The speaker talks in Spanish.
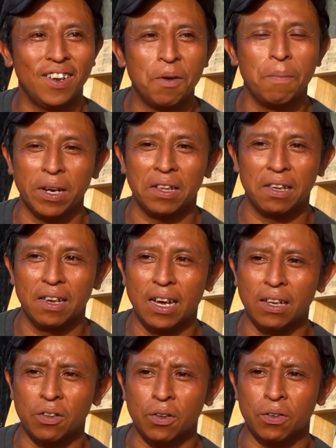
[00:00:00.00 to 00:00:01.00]
los
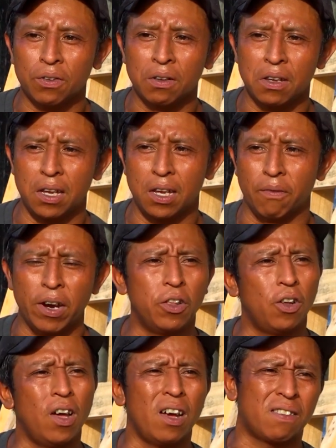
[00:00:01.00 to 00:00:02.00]
martillazos y
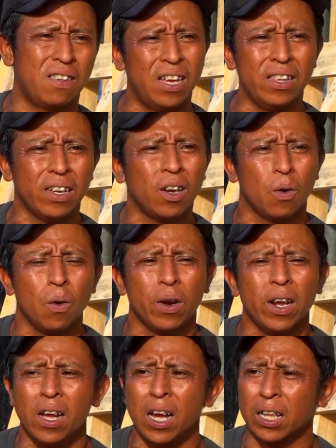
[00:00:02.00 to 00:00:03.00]
bueno, los accidentes que
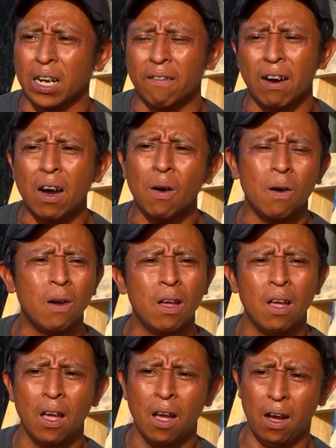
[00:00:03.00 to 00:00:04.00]
ocurren en el trabajo,
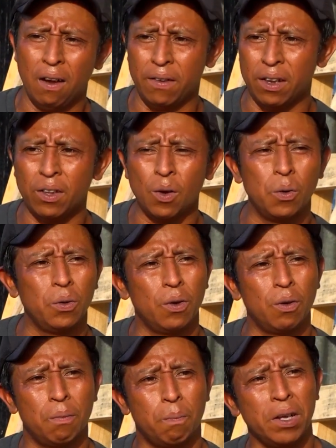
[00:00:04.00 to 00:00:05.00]
a veces
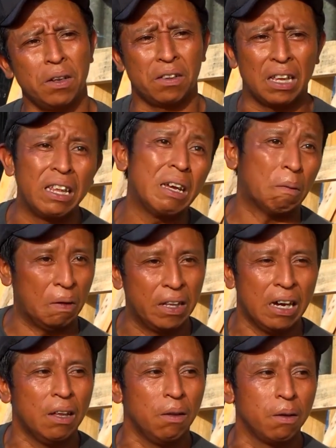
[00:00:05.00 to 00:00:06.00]
uno bueno, está
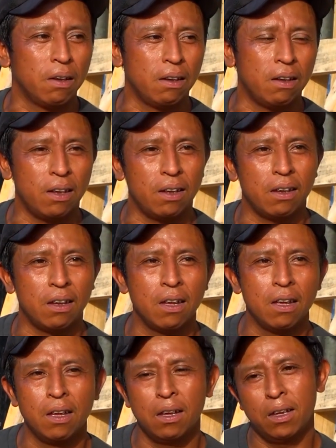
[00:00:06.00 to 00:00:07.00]
descuidado y,
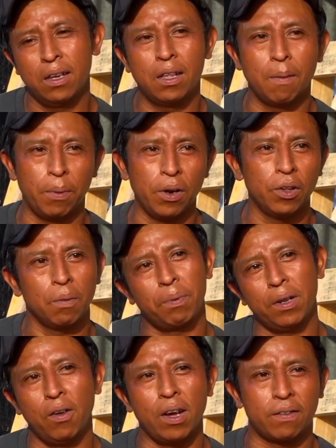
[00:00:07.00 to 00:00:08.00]
de pronto
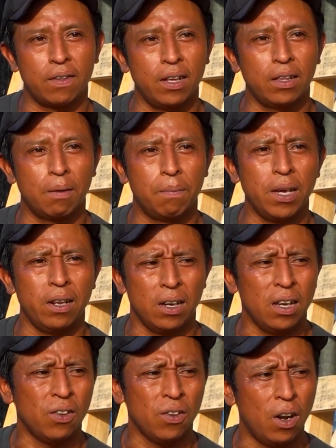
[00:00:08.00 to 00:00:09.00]
pues los accidentes
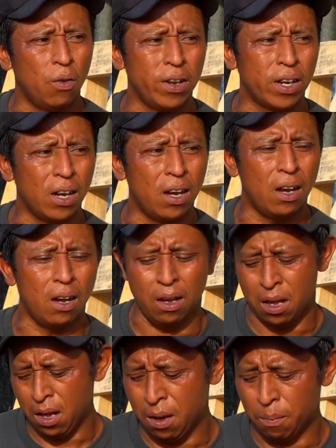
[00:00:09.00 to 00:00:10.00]
vienen, eso es la única,
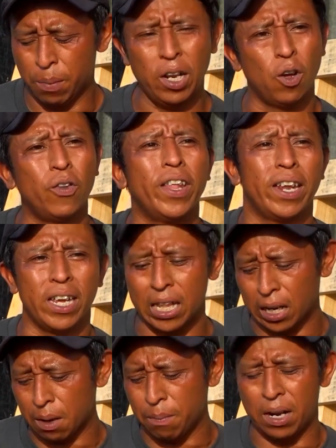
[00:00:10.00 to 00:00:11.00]
bueno, una
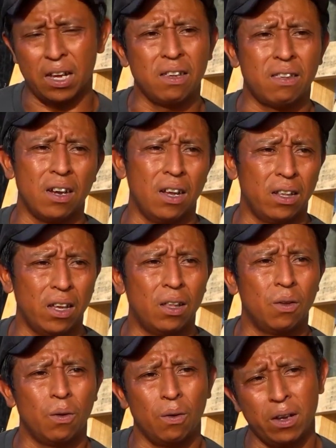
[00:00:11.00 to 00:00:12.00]
herida que me la hice en el
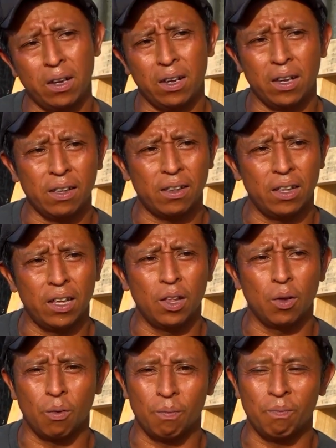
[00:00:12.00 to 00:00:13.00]
dedo, en este
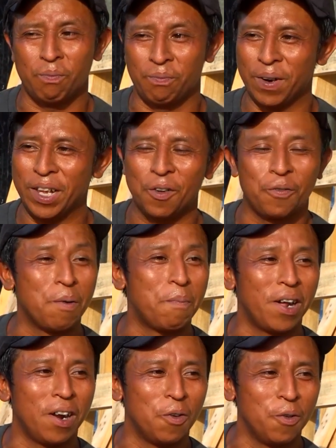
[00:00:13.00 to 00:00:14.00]
dedo bueno, fue
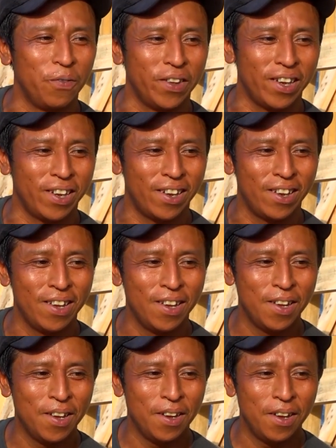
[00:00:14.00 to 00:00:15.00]
para un... Eh,
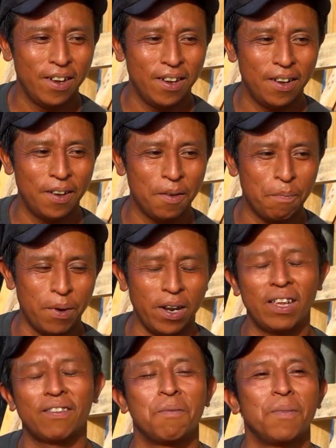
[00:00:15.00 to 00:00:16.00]
eh,
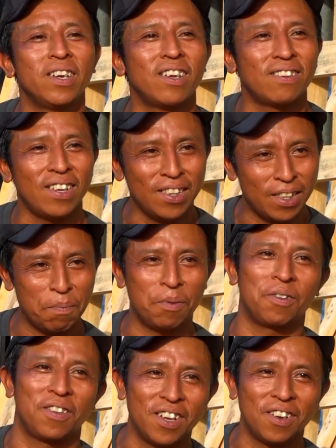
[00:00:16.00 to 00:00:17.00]
para Semana Santa,
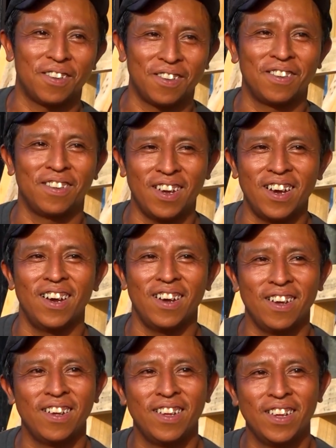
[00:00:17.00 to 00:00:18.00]
por cierto.
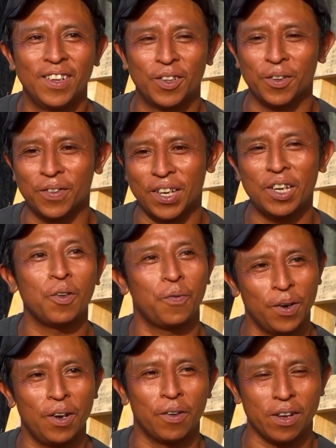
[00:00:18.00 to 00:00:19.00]
Entonces eso
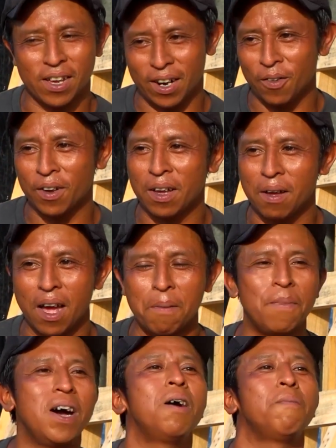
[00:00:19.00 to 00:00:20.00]
fue lo que creo que
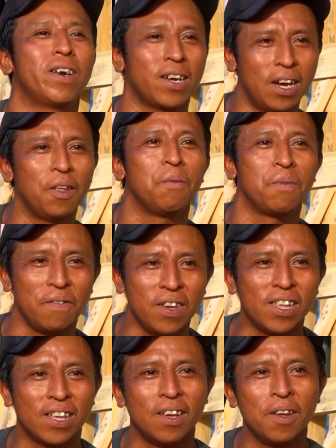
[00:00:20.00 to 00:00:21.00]
más ha marcado mi
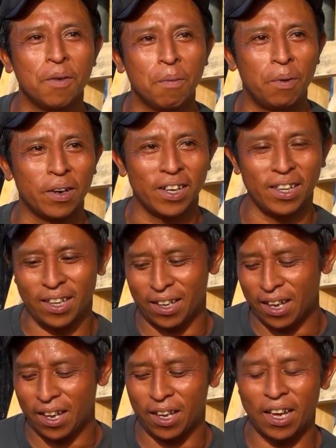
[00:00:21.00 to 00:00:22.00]
vida, porque
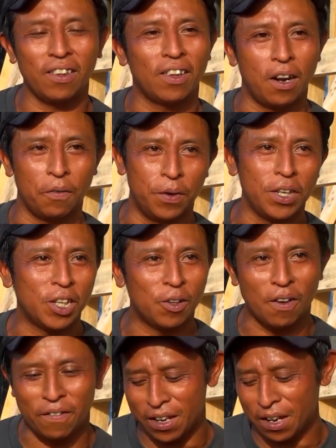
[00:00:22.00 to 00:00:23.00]
eh, hasta la fecha
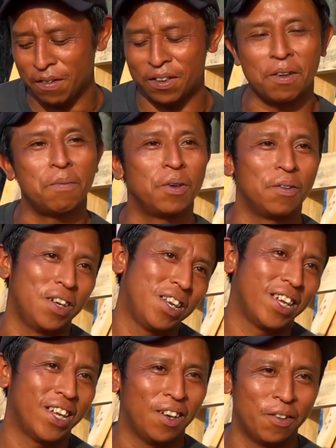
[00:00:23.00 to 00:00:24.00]
todavía a veces me
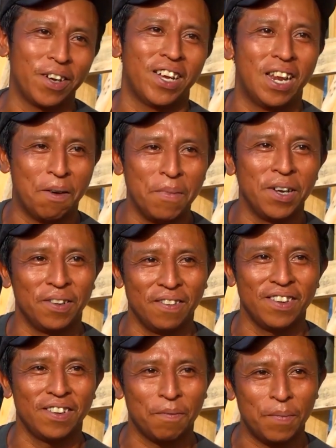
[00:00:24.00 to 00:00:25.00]
duele lo que es la mano, a
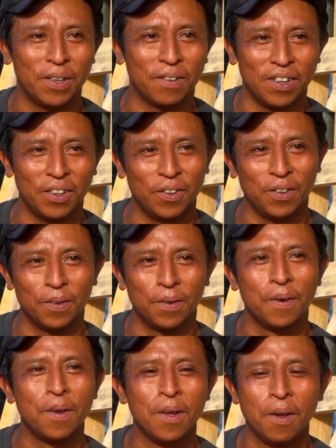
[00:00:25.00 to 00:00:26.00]
veces cuando yo